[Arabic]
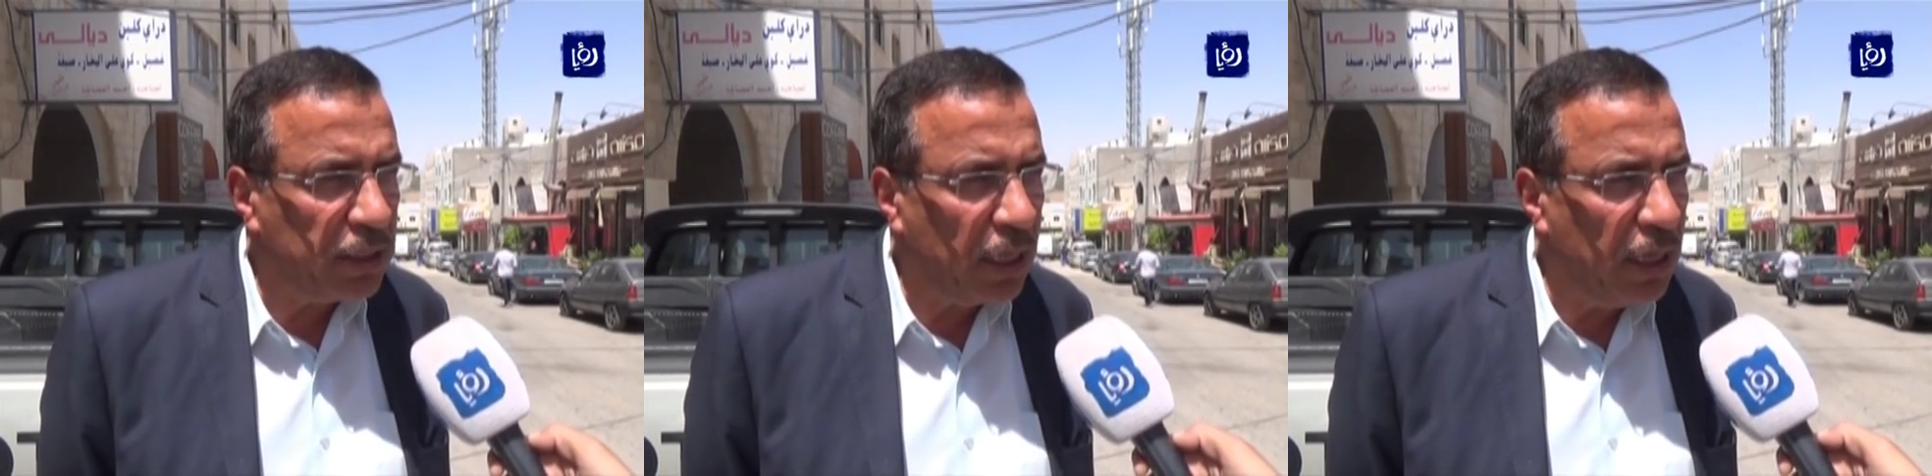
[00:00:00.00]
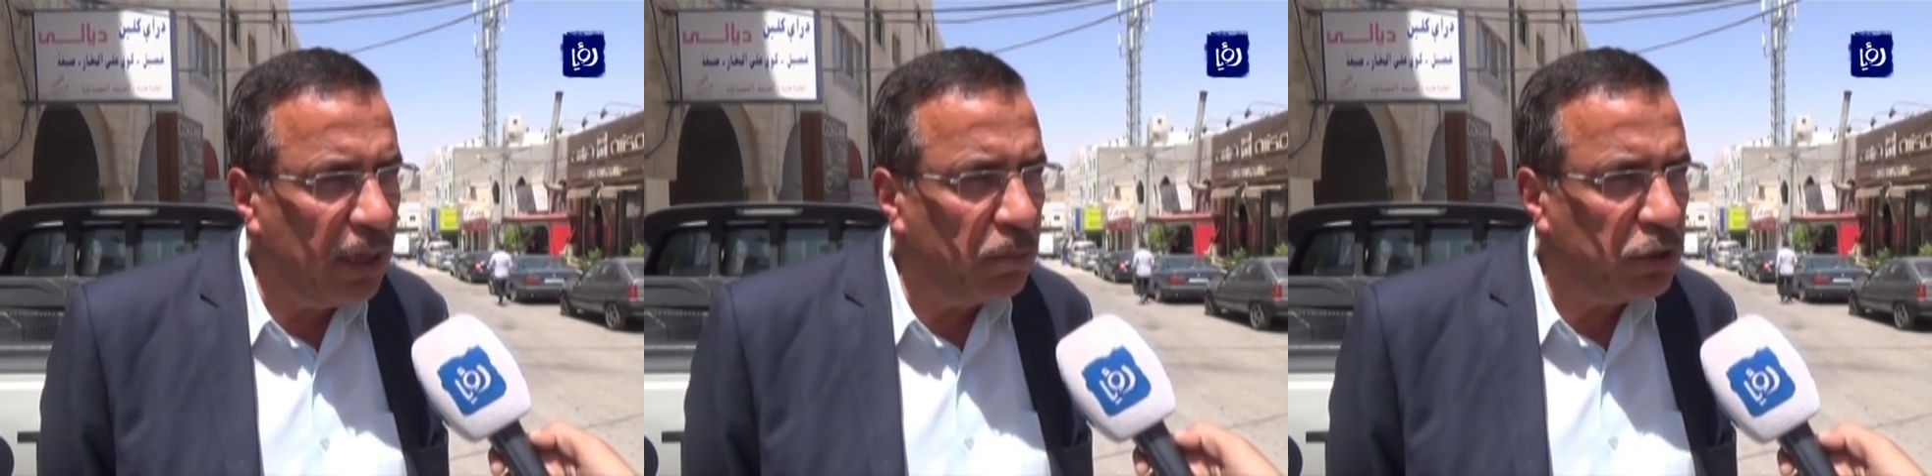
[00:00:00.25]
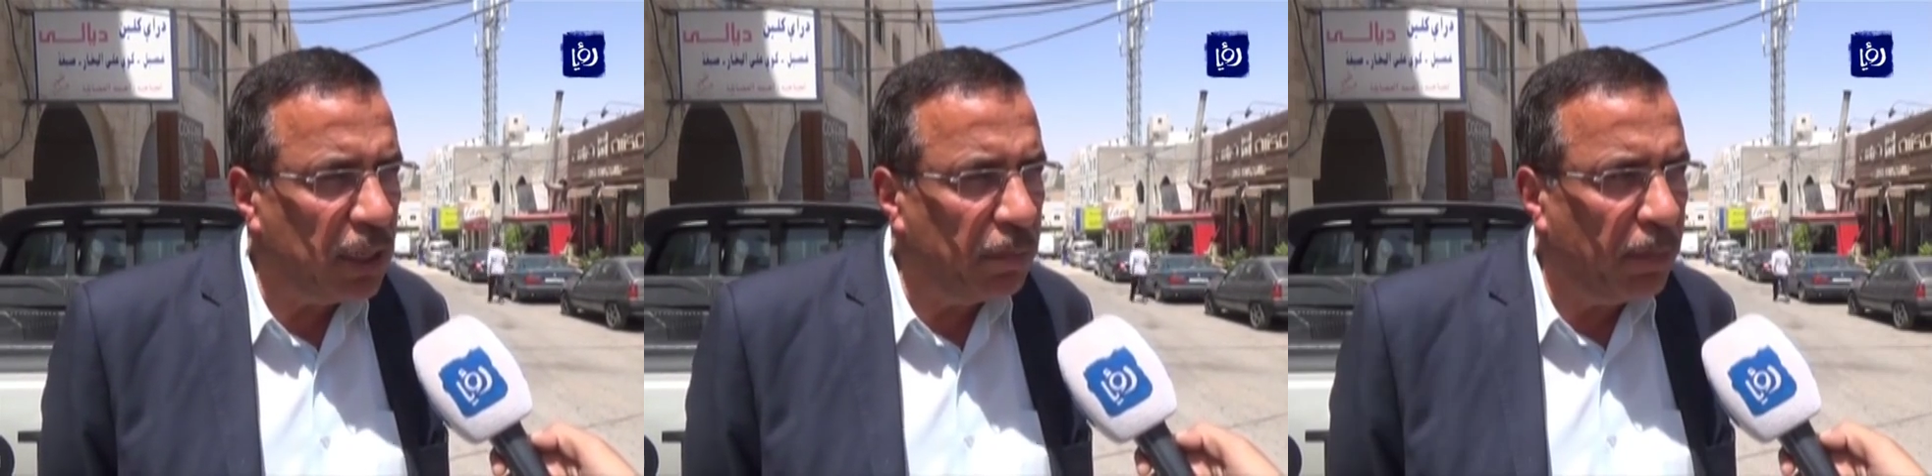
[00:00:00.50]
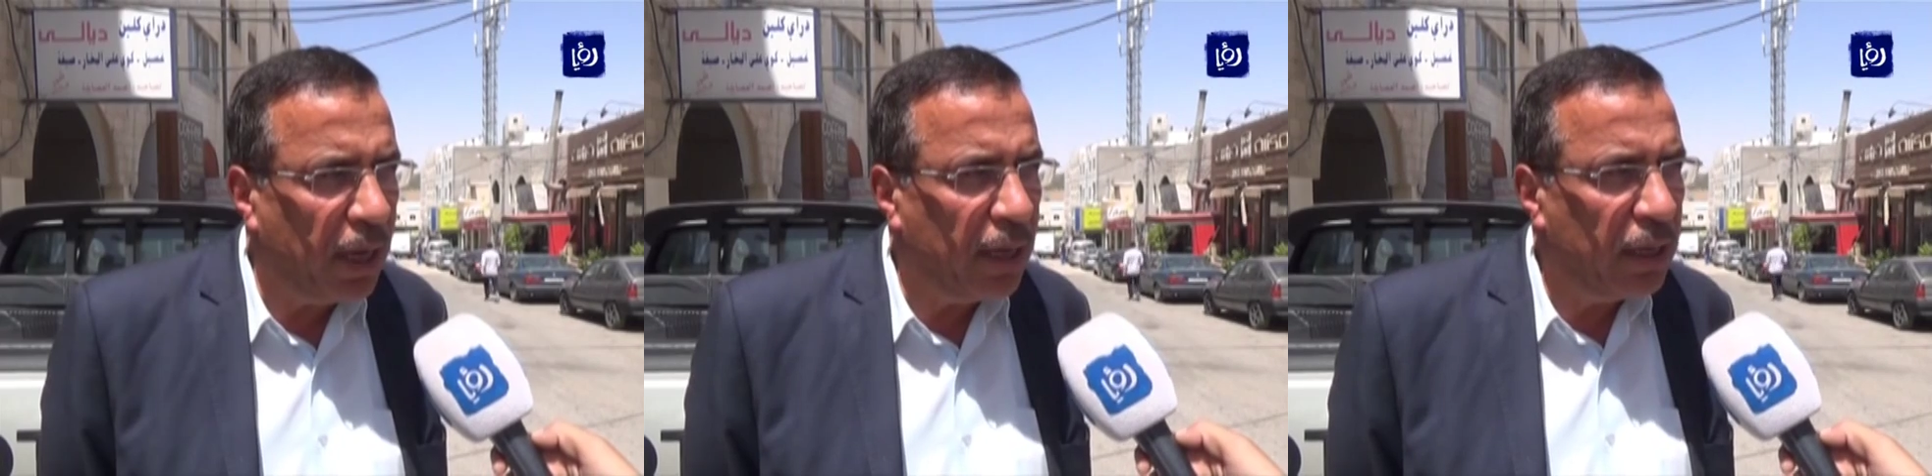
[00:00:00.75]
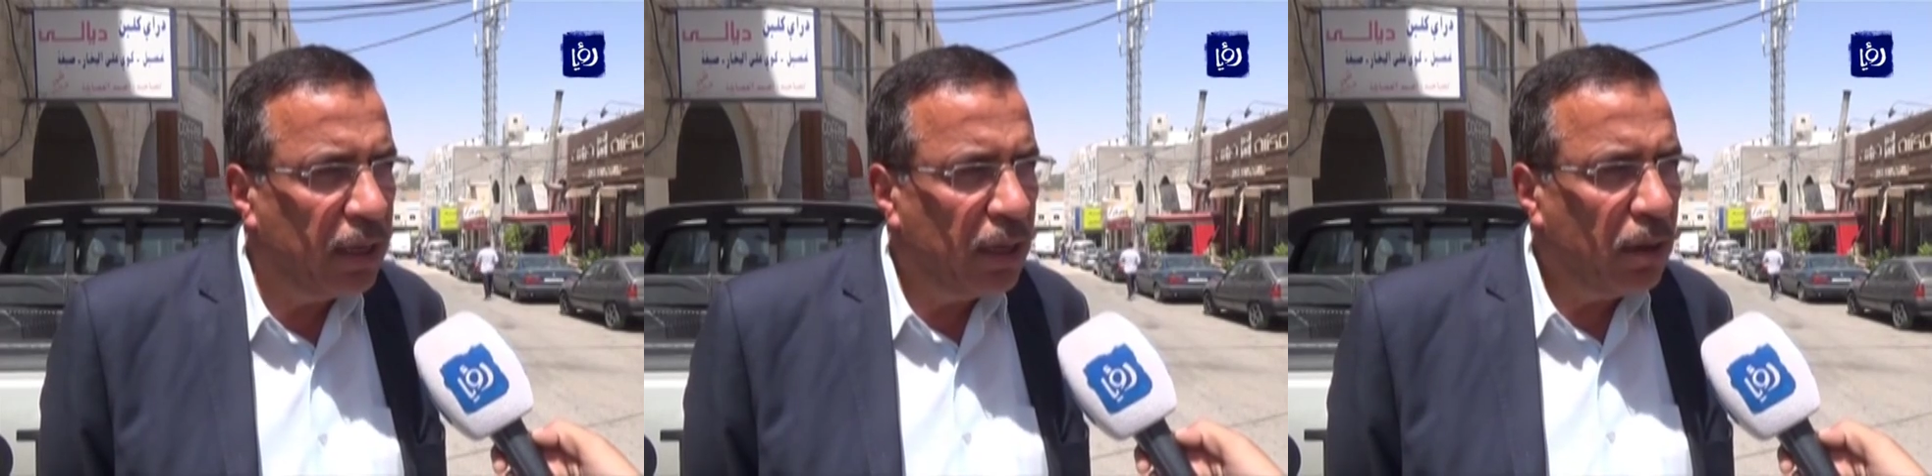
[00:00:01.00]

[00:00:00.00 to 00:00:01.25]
تشغيل المجمع